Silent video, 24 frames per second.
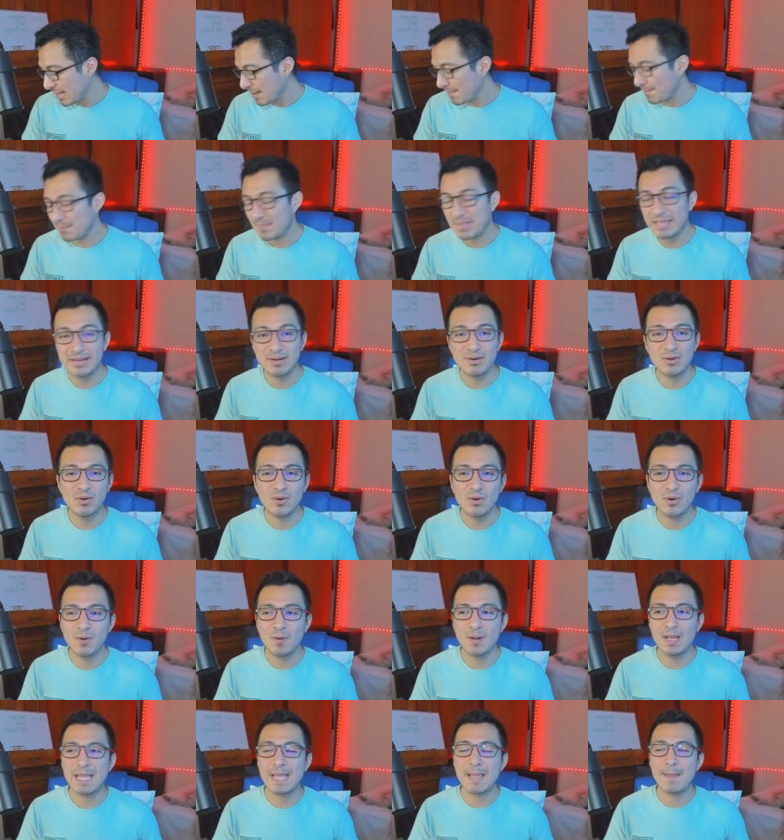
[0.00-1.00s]

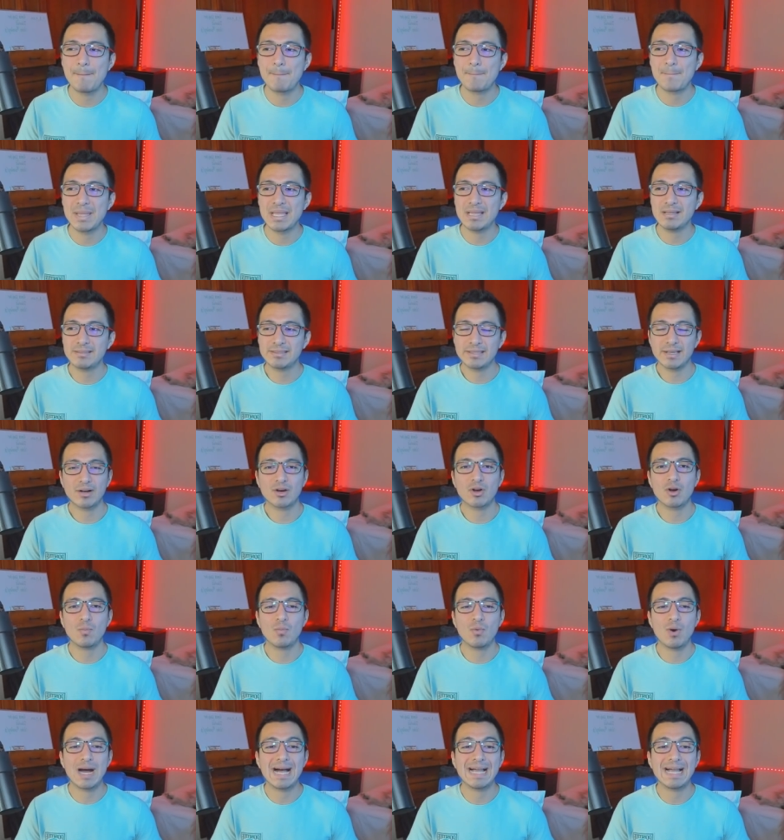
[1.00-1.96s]
Virgo empieza como